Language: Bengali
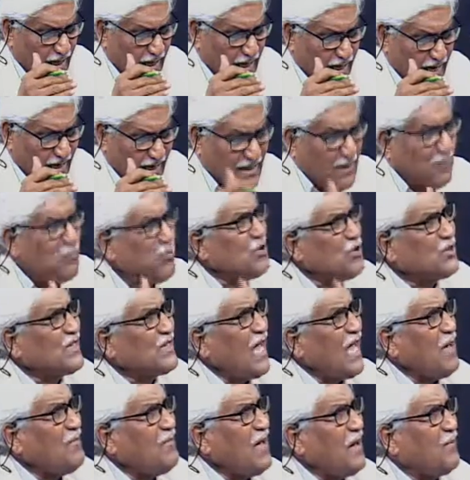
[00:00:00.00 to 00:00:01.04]
এটা বুঝতে
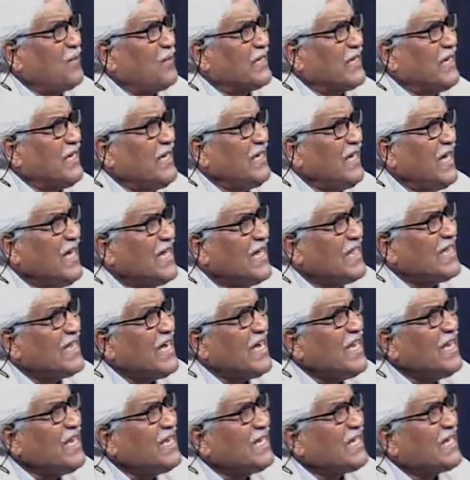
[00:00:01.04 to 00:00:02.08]
হবে আমাদের যে
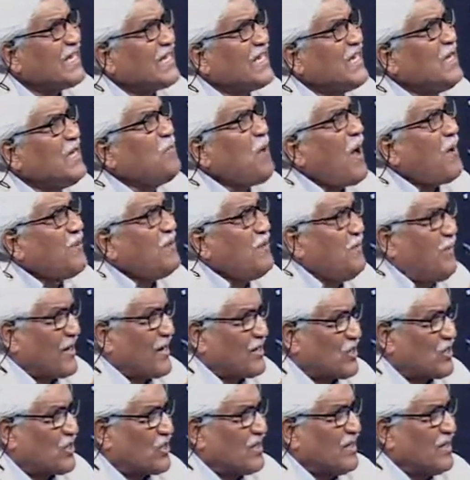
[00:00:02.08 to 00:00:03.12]
কিভাবে
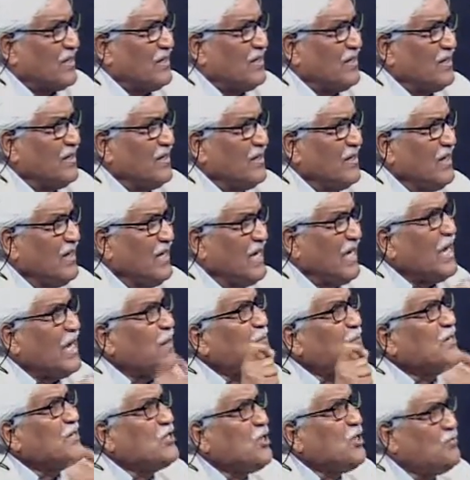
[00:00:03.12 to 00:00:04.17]
বাড়ছে
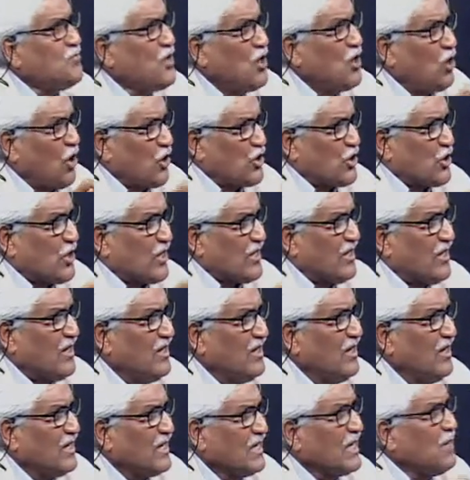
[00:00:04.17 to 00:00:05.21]
এপিডেমিওলজি
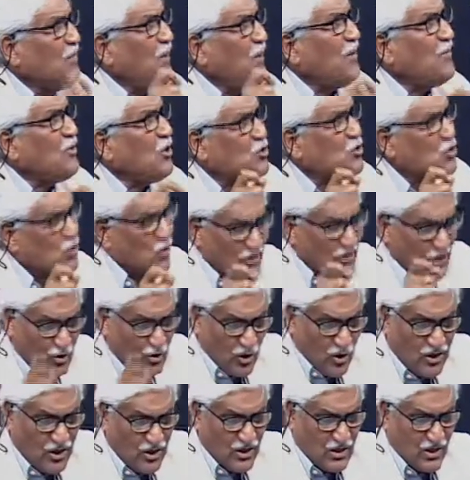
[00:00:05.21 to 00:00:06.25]
কিভাবে অসুখটা
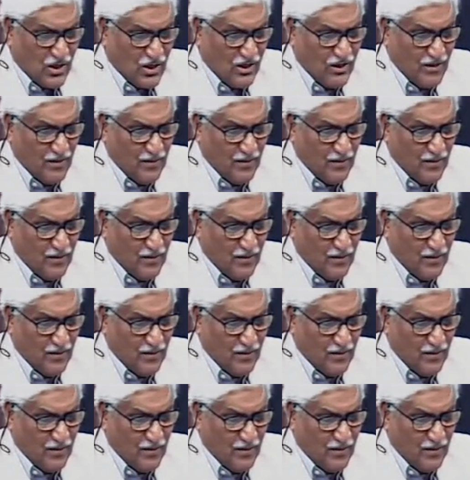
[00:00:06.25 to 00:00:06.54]
ছড়াচ্ছে